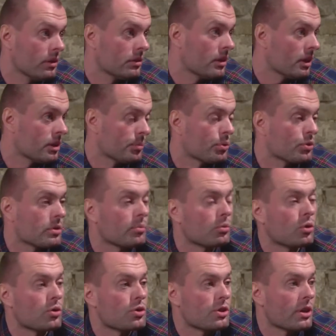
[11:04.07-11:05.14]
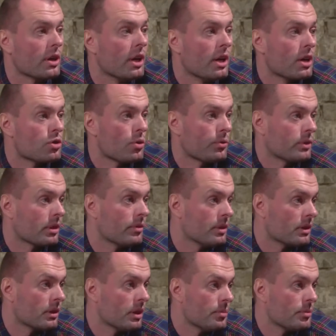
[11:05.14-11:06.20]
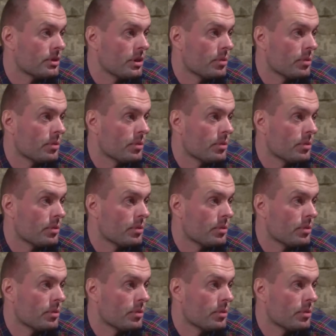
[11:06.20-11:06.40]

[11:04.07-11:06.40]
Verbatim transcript: да, допустим, тот же «Жовта квитка» для месье